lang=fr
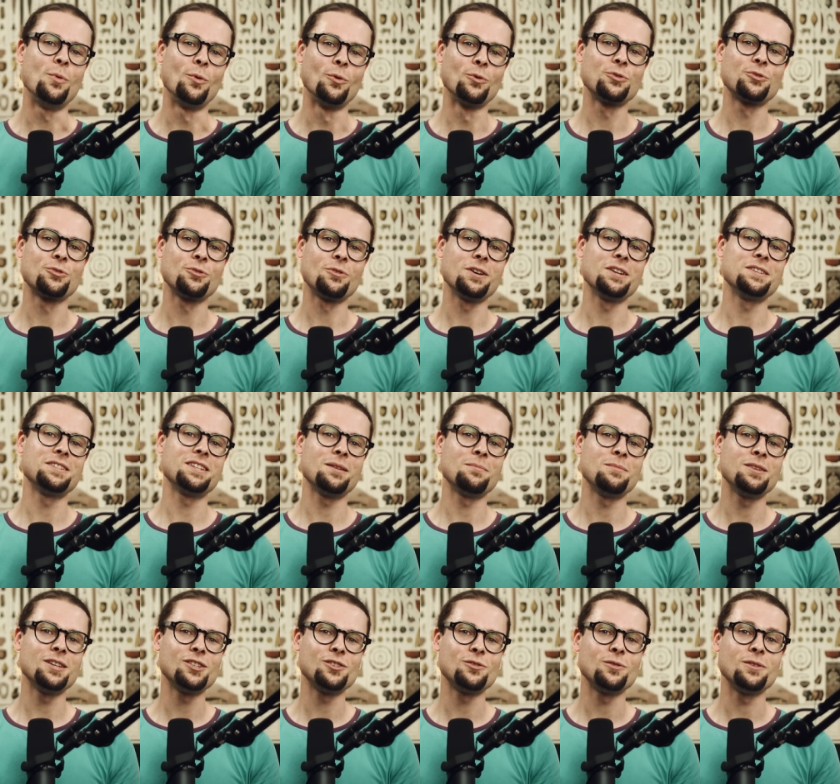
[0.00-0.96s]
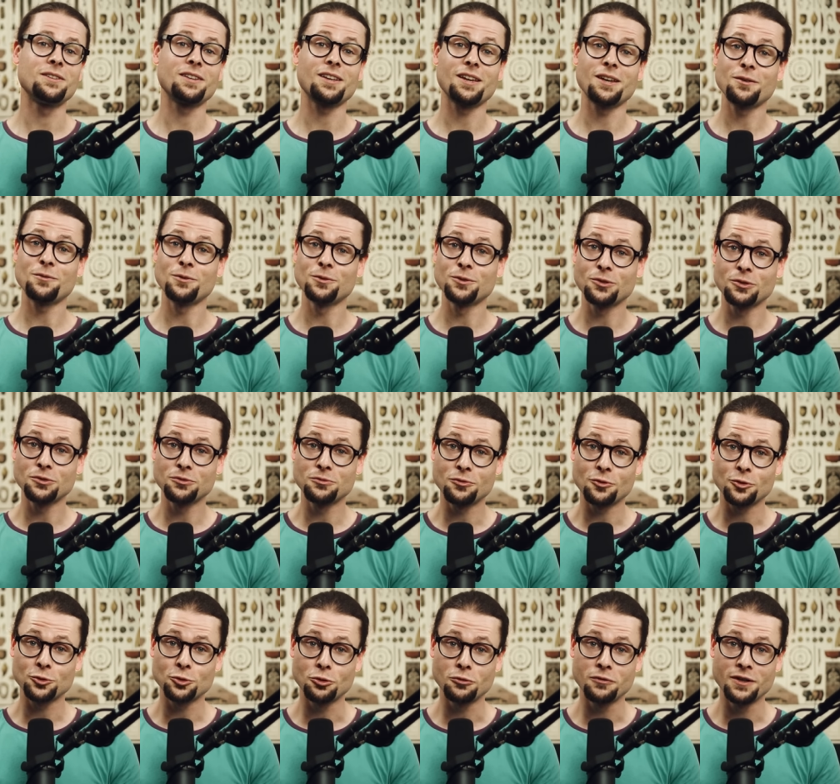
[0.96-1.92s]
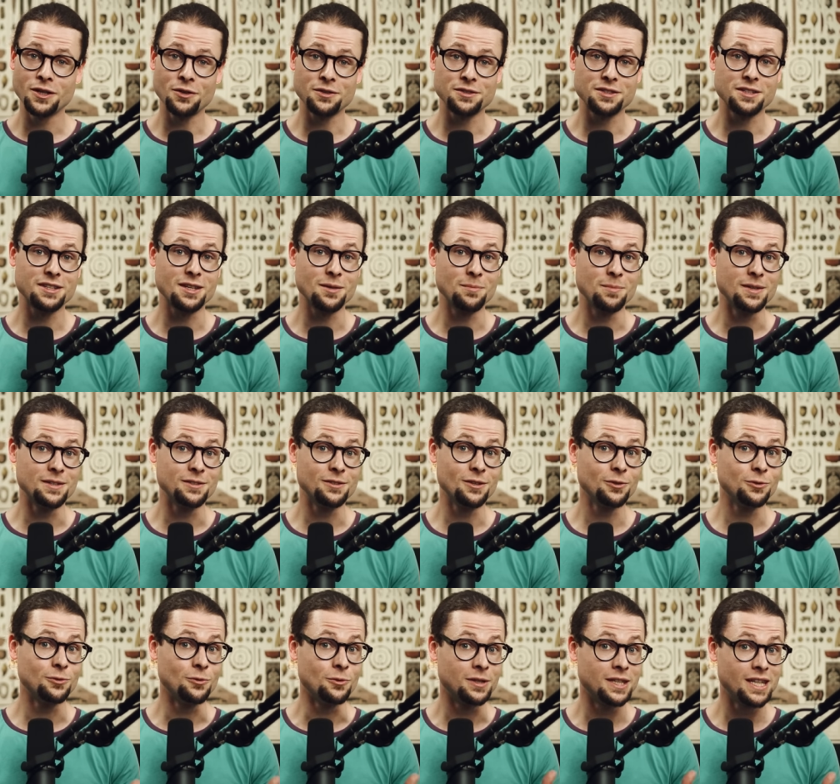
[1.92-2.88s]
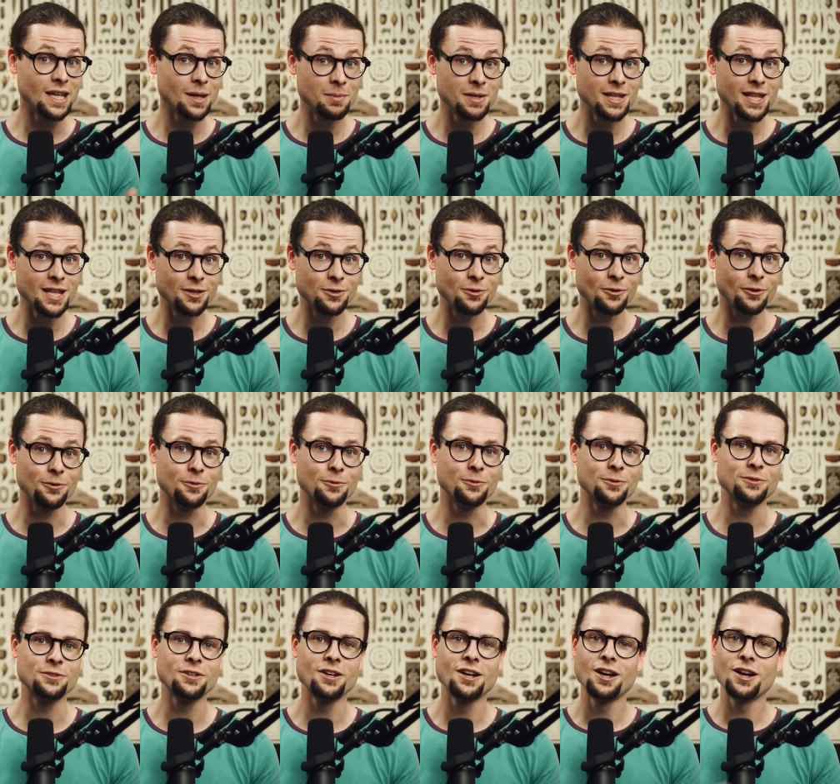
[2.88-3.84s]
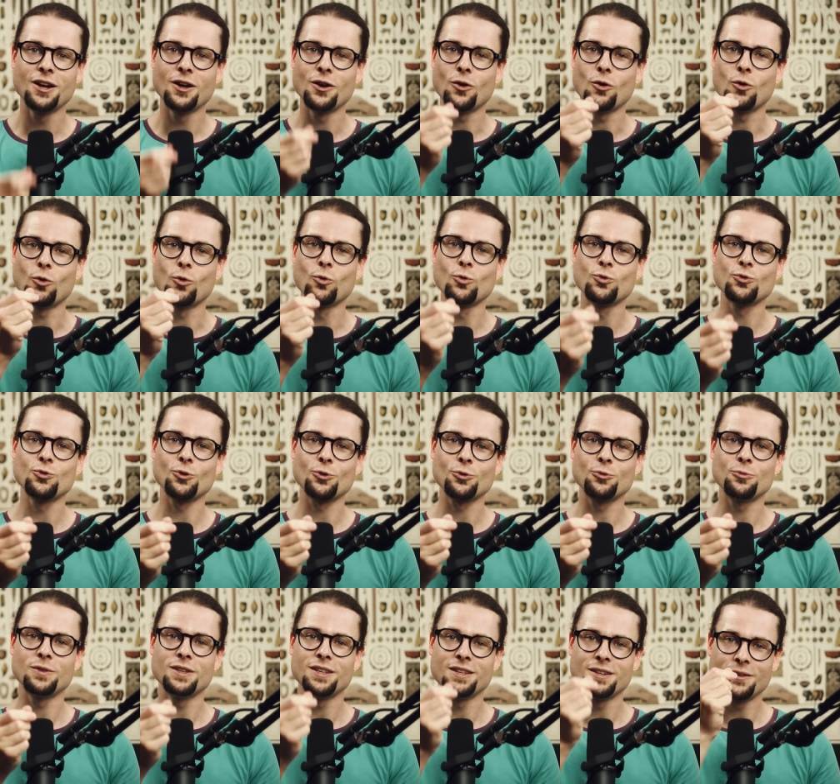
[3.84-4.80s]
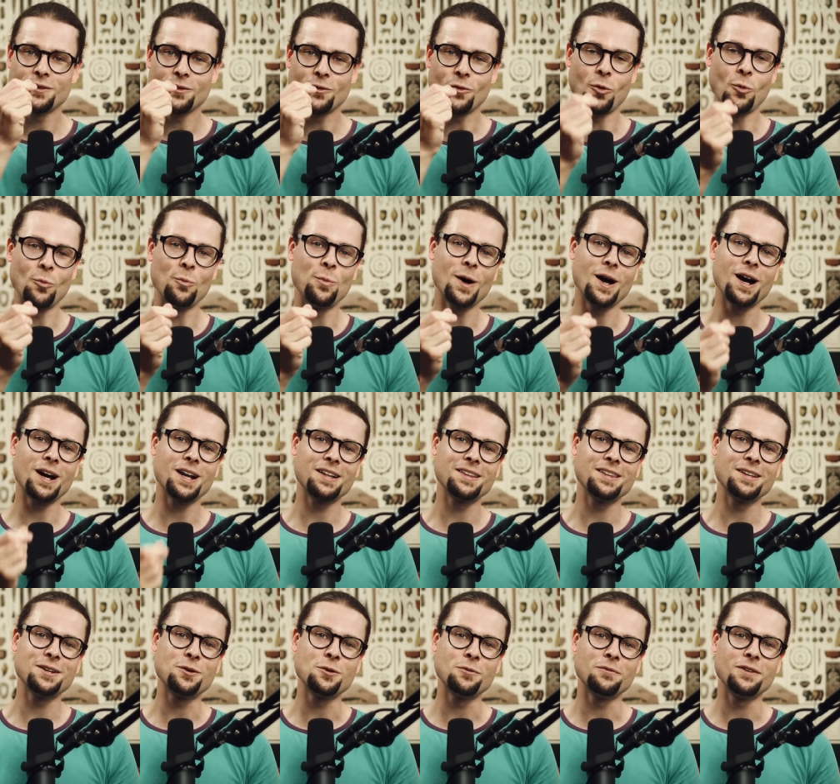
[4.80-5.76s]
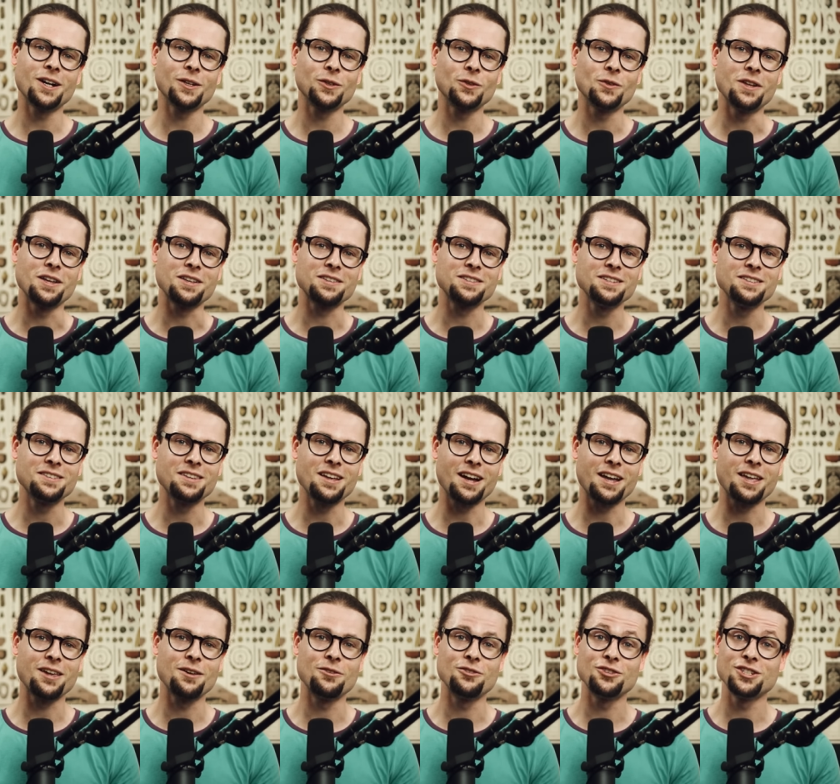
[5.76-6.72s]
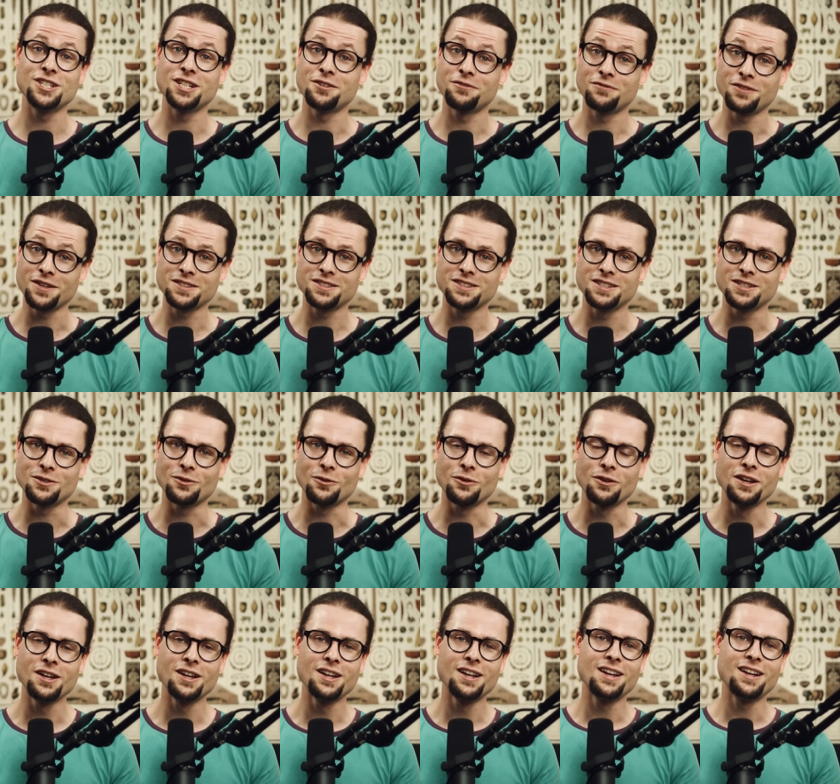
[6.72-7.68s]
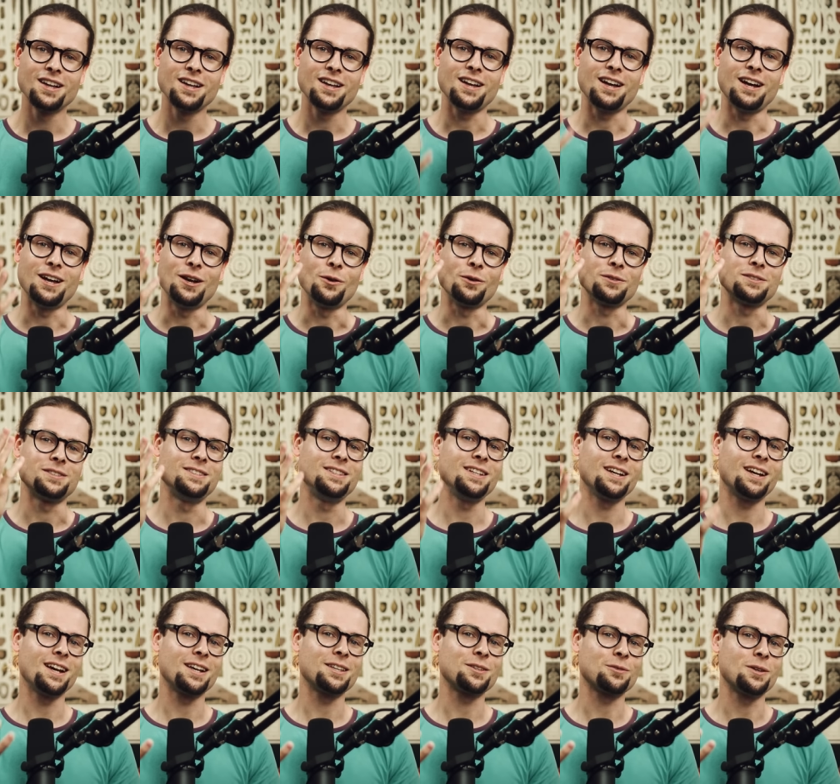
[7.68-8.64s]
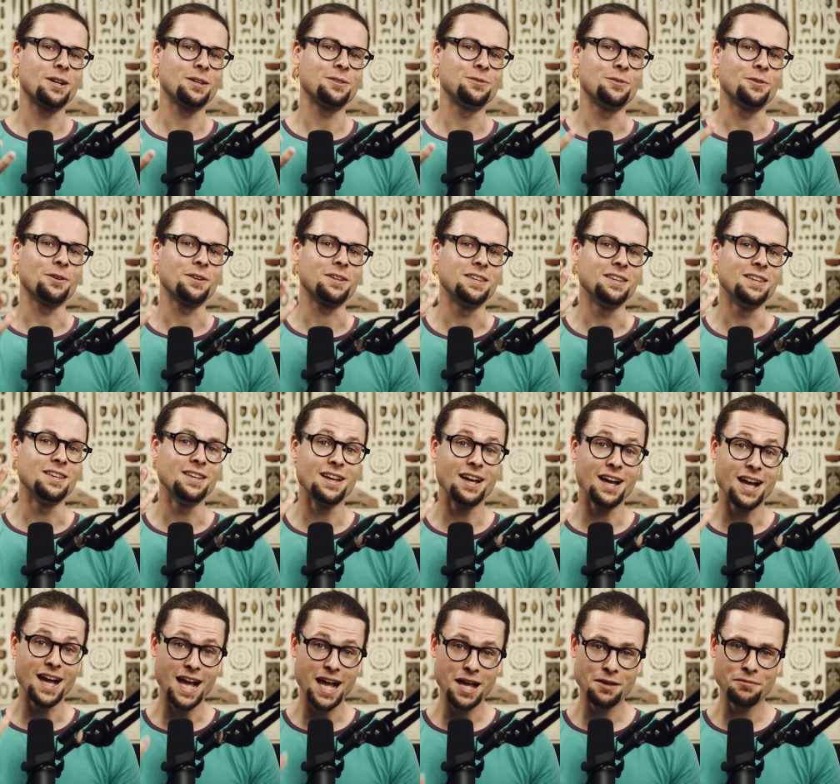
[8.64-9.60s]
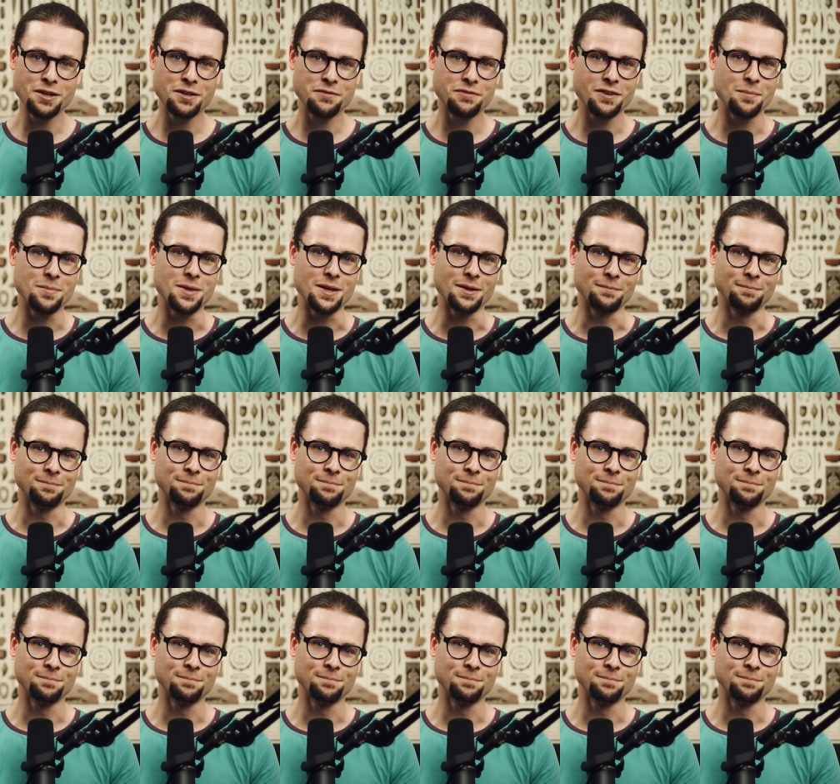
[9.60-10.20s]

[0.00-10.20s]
Bonjour les amis, je suis très content de vous retrouver dans cet épisode de Cabinet Curieux. Aujourd'hui, on part à la découverte d'un site archéologique fascinant, alors direction la Turquie avec Fabien.